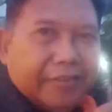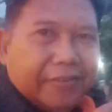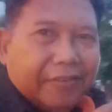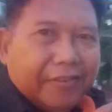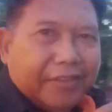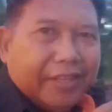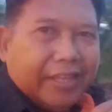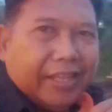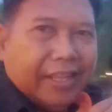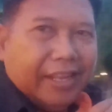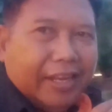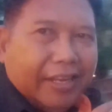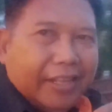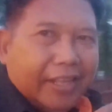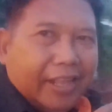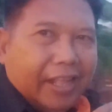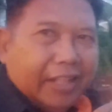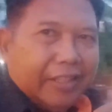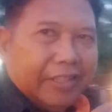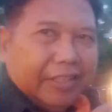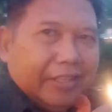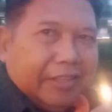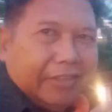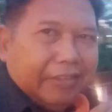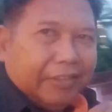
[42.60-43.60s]
Oke lihat
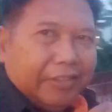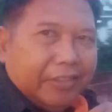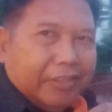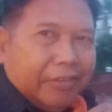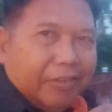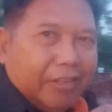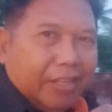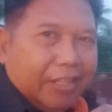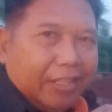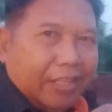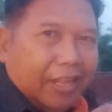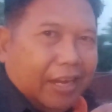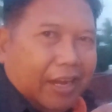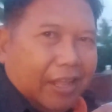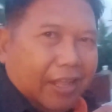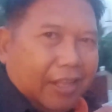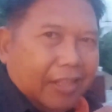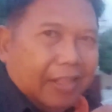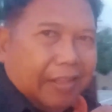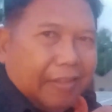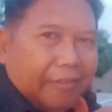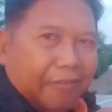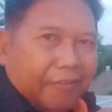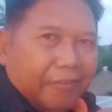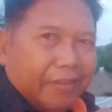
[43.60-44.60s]
ini suasana.
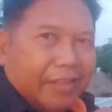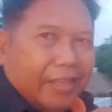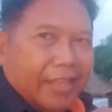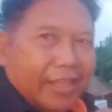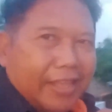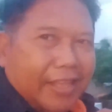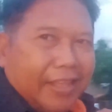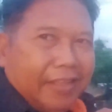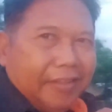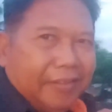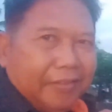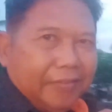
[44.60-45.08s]
Oke.